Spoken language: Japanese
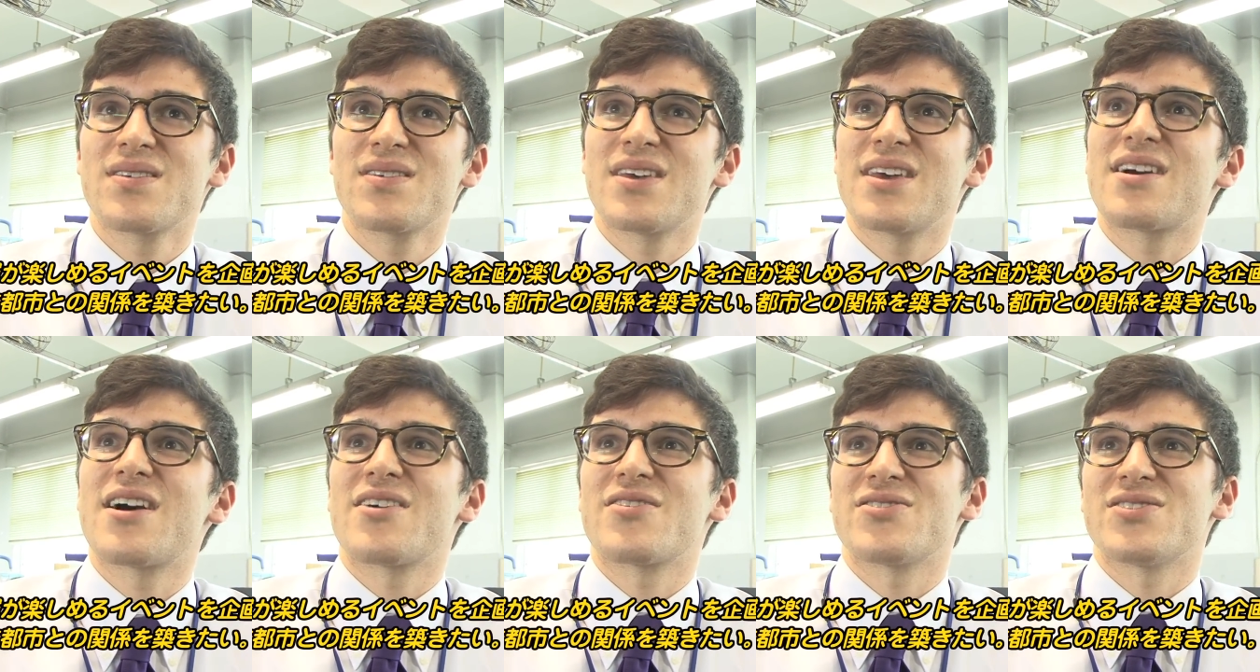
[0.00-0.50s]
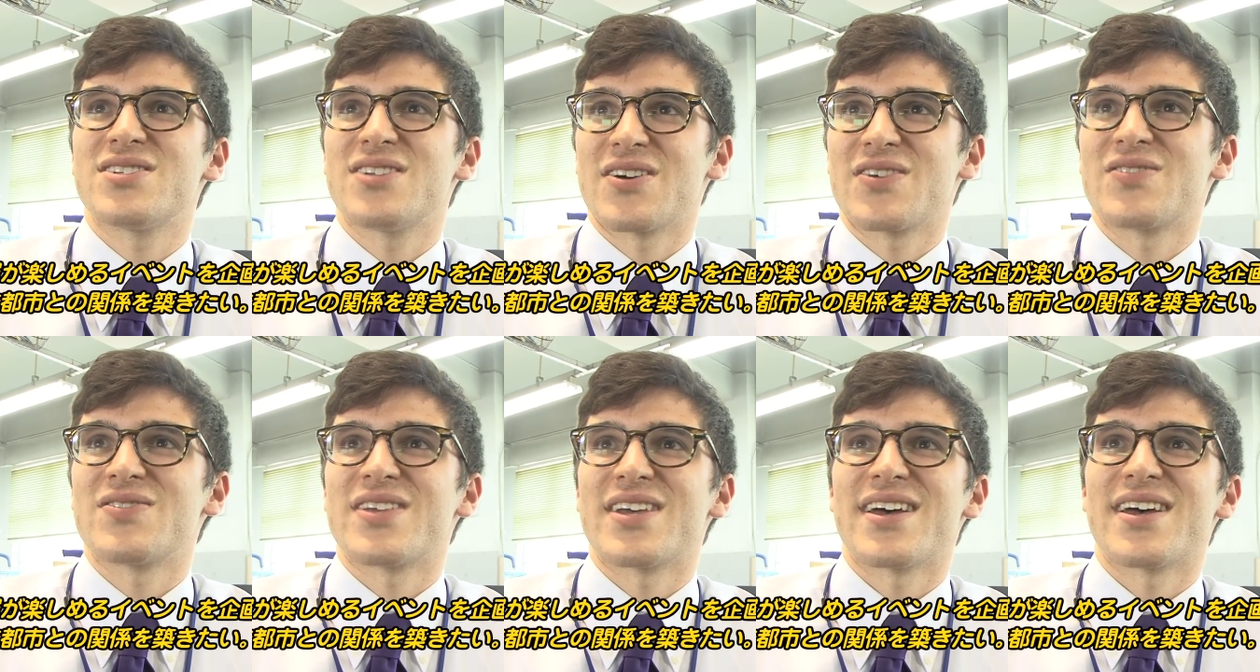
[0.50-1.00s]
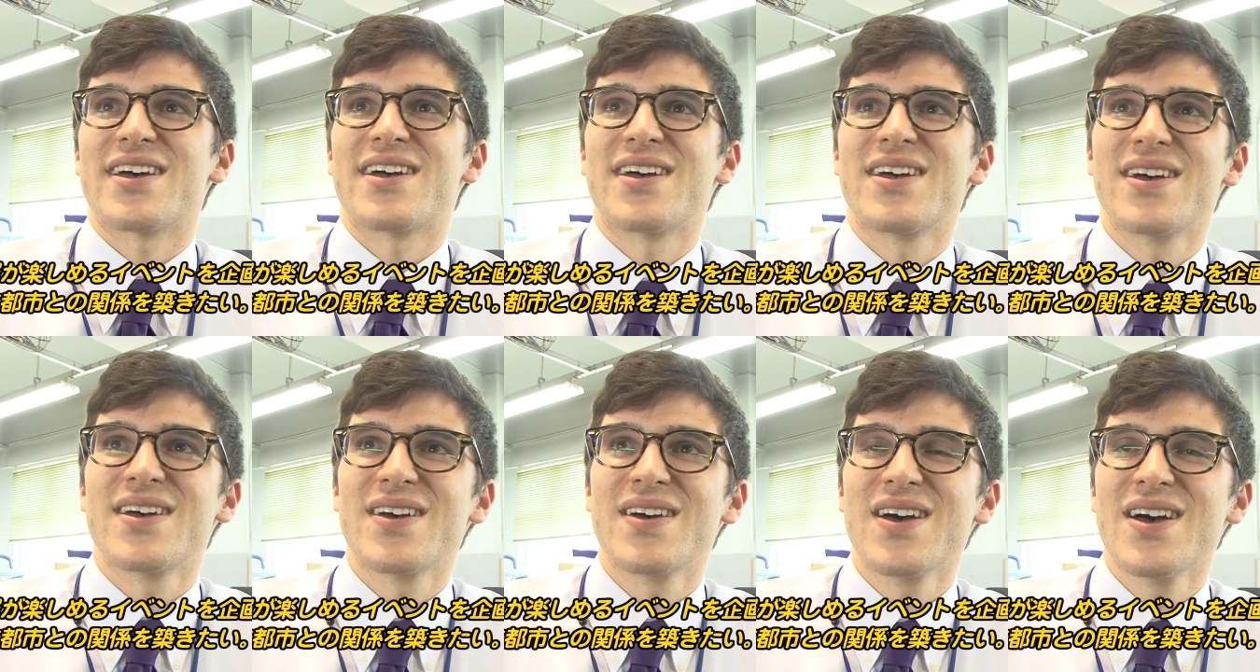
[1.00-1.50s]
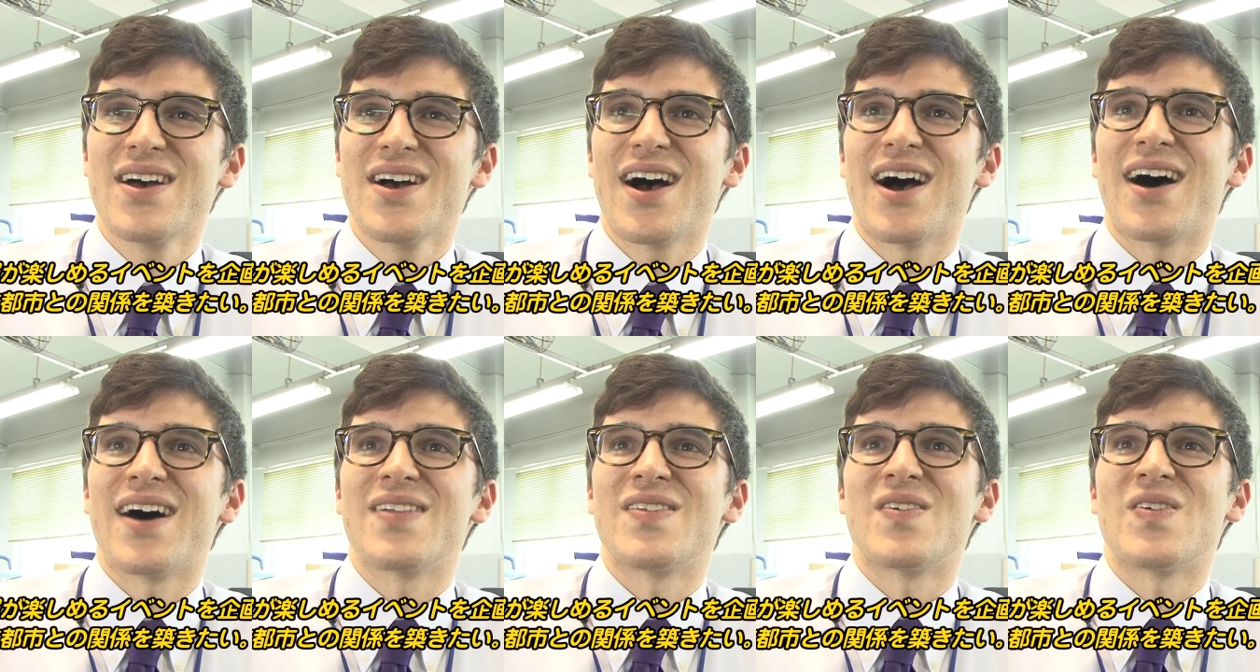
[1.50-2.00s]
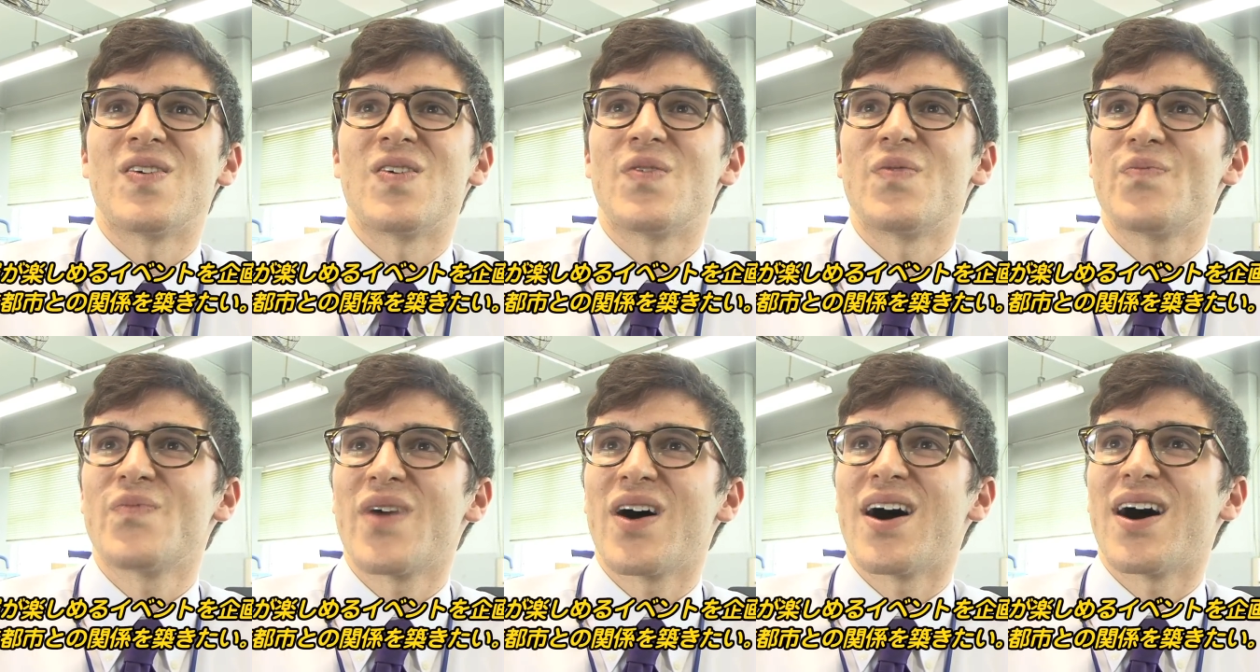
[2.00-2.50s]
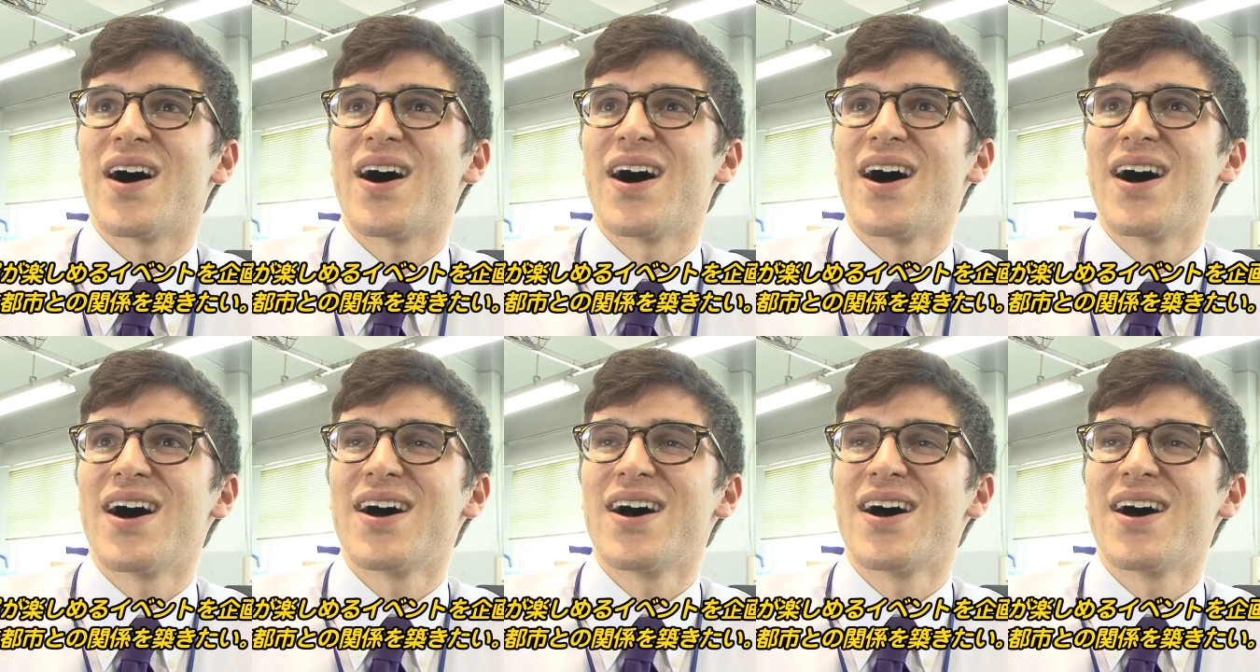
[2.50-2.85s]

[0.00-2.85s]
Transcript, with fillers: 企画したくて、あの、ま